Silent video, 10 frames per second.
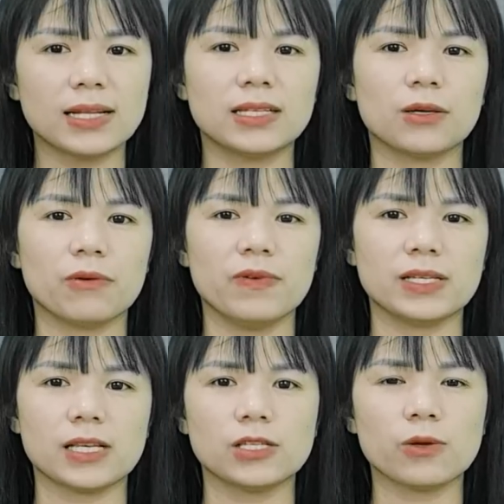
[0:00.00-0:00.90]
dần thì quý
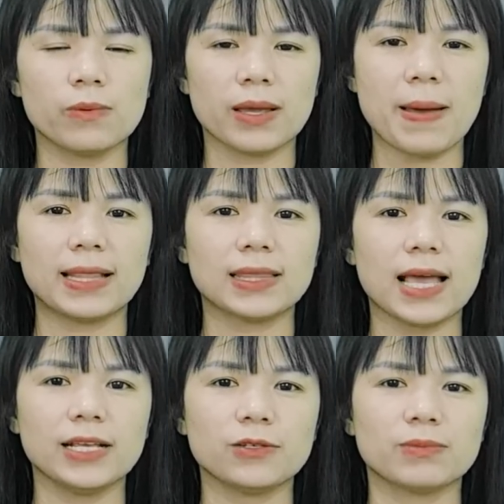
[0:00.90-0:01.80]
vị sẽ dùng cái bàn
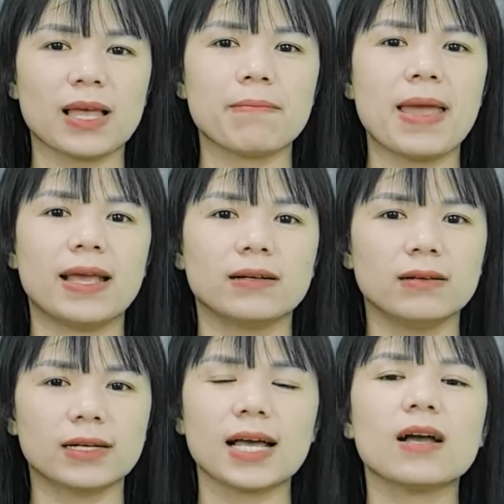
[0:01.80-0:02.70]
tay chúng ta bẻ
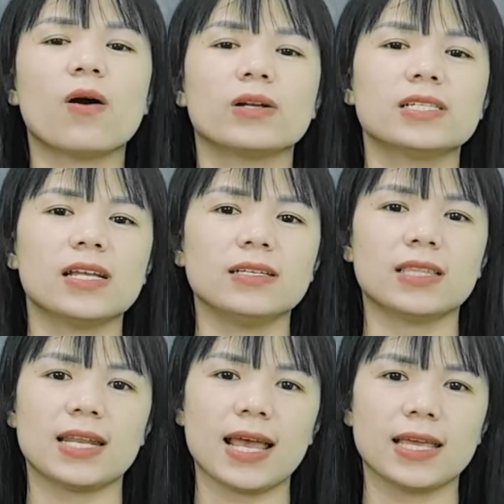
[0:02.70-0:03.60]
ngược các ngón chân
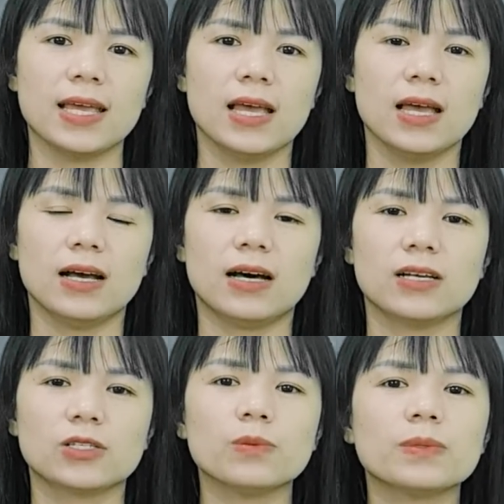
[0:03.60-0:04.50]
như thế này.
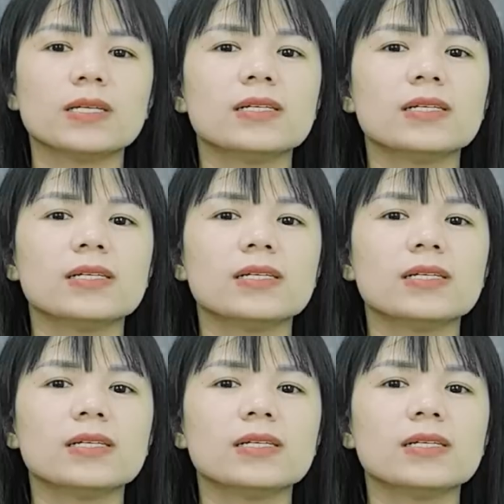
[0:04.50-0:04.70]
Uh, giúp